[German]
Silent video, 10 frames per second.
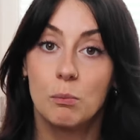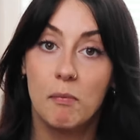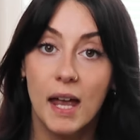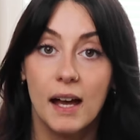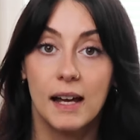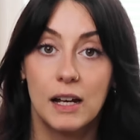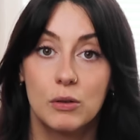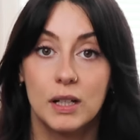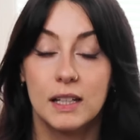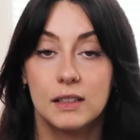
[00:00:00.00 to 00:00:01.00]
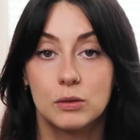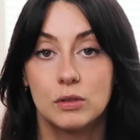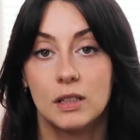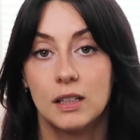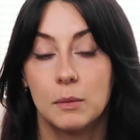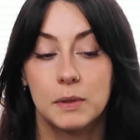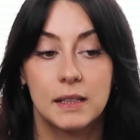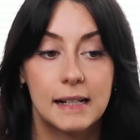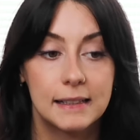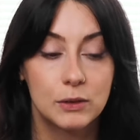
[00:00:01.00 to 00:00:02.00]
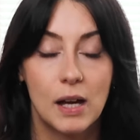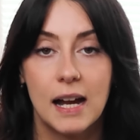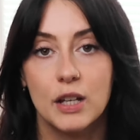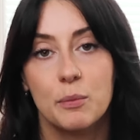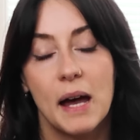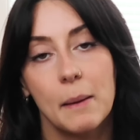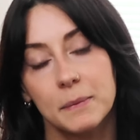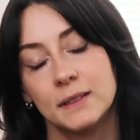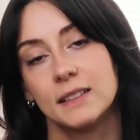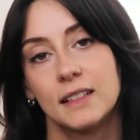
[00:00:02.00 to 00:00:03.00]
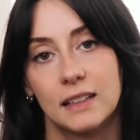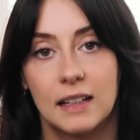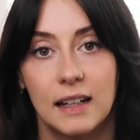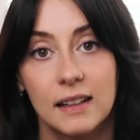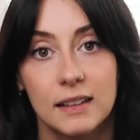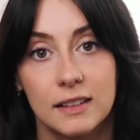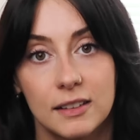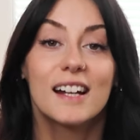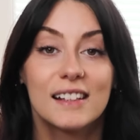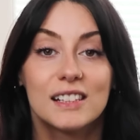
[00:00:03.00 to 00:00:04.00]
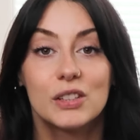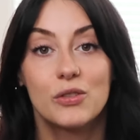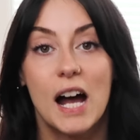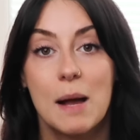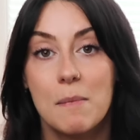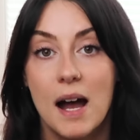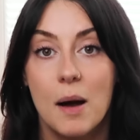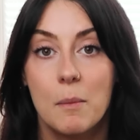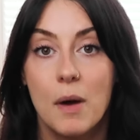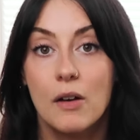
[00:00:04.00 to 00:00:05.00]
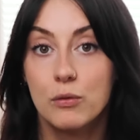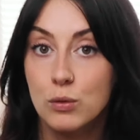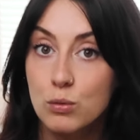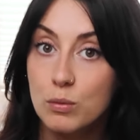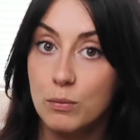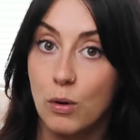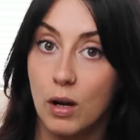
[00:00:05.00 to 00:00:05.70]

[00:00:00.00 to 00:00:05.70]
du mehr Kalorien zu dir nimmst, als du eigentlich beabsichtigt hast. Hier kannst du dich vor allem am Volumen